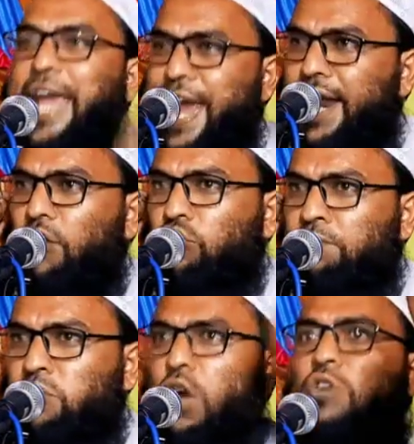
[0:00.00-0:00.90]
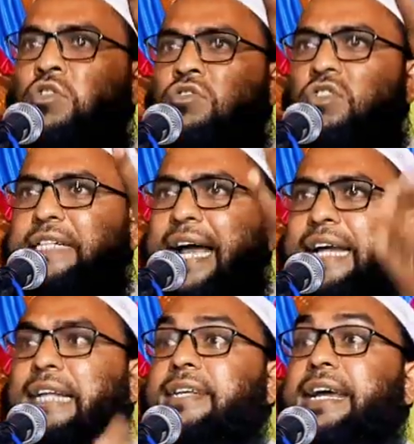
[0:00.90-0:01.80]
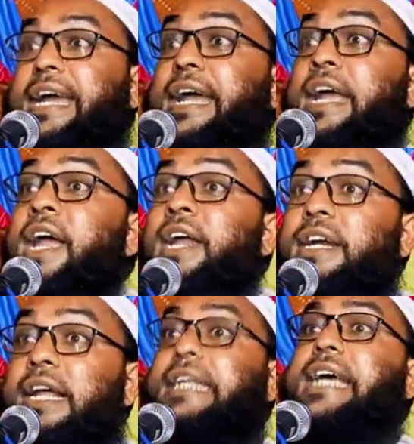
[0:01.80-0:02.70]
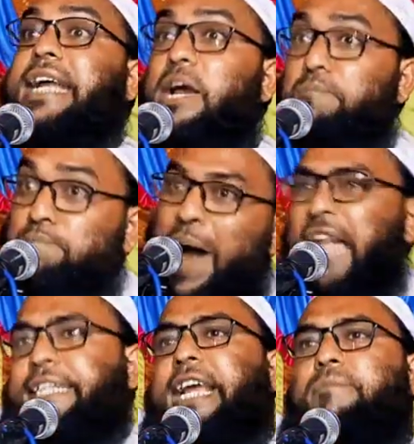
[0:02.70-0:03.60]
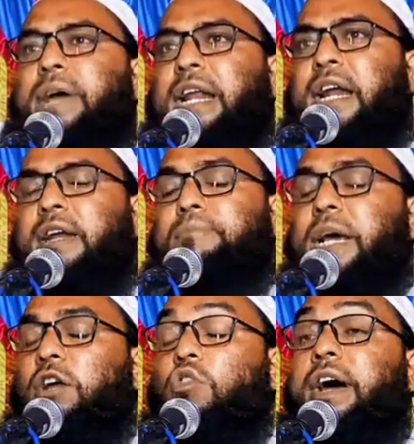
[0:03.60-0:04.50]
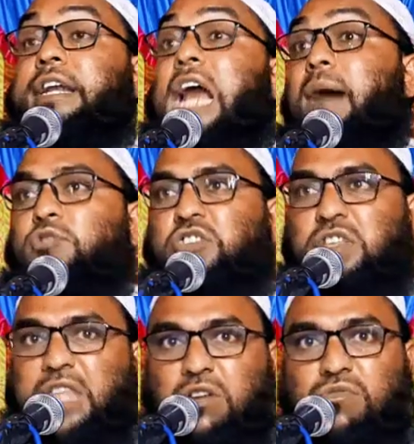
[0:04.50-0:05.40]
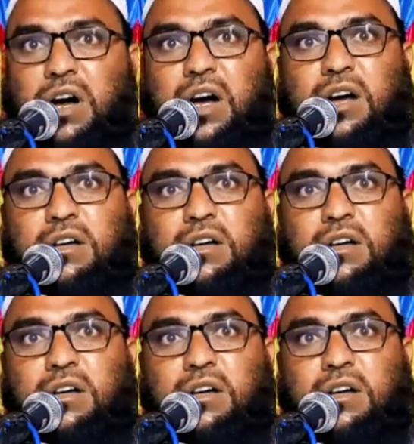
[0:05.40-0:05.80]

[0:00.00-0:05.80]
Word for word: এইরকম জঘন্য জায়গা থেকে নিজেকে বাঁচিয়ে বের বের হওয়ার নাম হচ্ছে তাকোয়া